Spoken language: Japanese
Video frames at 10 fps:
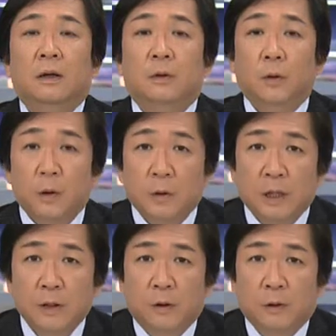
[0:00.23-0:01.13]
東京
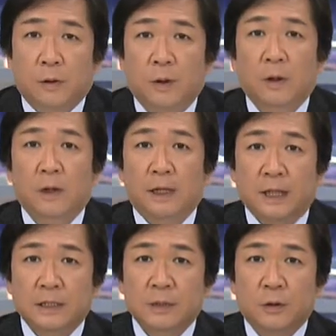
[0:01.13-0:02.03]
電力と
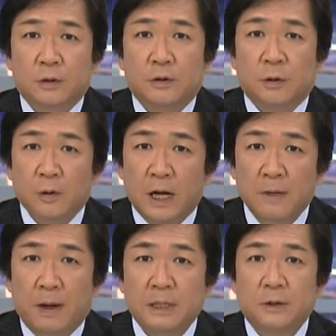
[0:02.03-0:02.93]
原子力損
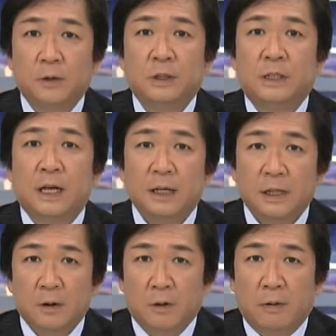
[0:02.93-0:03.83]
害賠償支援
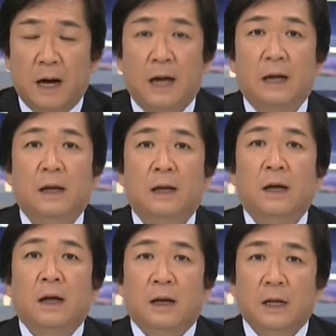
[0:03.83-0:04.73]
機構は
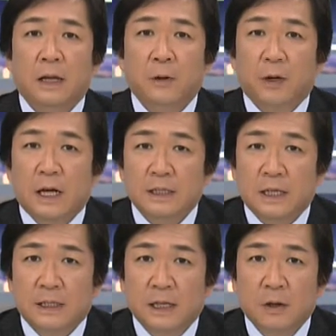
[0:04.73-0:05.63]
枝野経
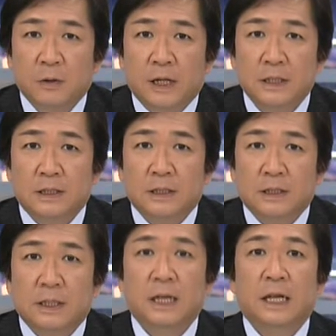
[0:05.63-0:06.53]
済産業大
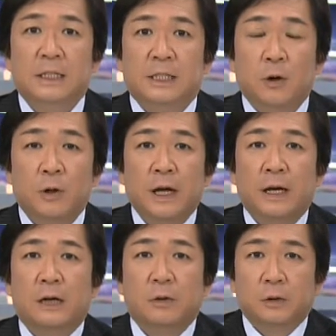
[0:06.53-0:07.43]
臣に事業計
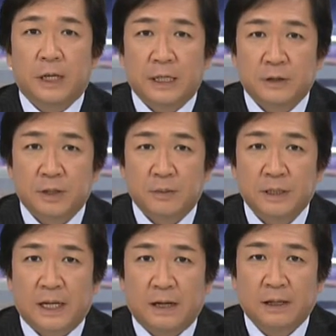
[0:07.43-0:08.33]
画を提出しま
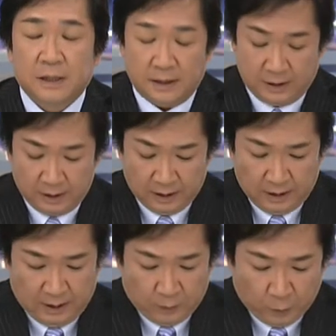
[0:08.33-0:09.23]
した
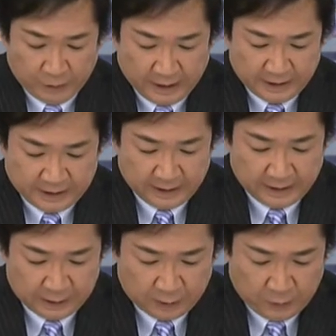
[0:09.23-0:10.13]
公的資
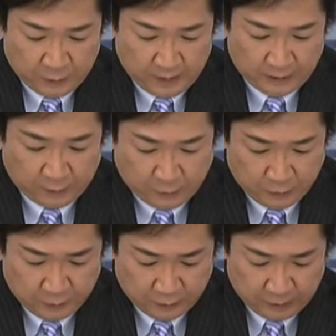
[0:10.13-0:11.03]
金1兆円
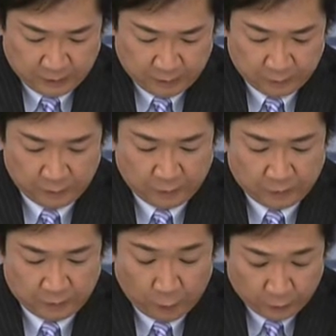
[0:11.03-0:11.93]
投入による
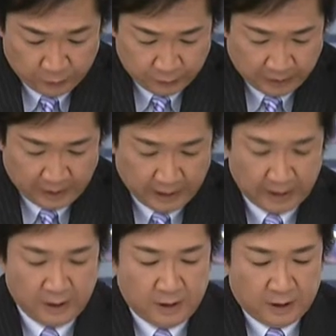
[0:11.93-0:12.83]
国有化
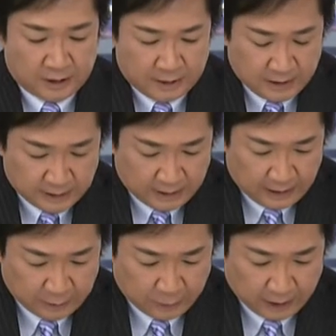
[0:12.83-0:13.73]
や7月
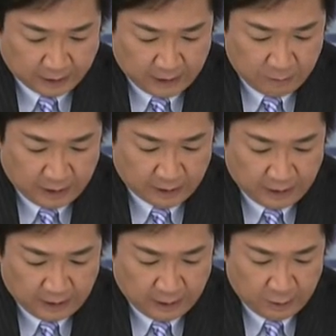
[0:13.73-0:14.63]
からの家庭向け
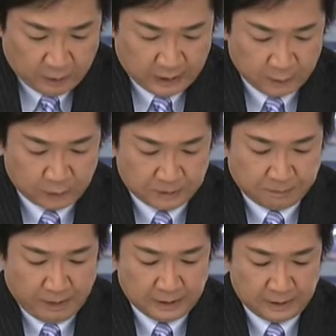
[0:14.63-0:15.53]
電気料金の
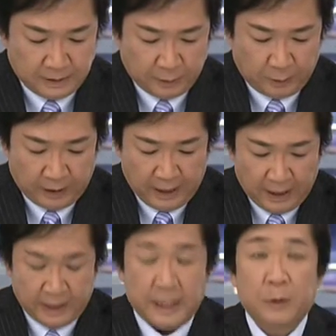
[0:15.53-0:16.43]
10%値上
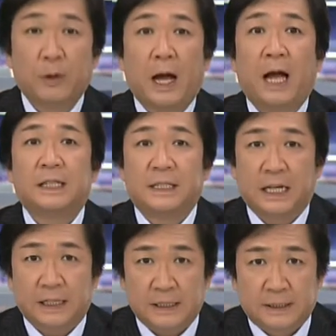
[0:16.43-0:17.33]
げなどが
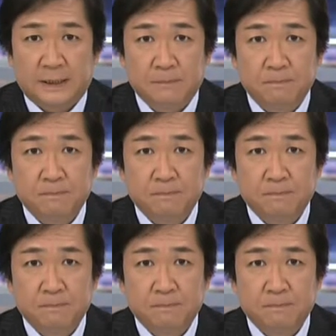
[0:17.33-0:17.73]
柱です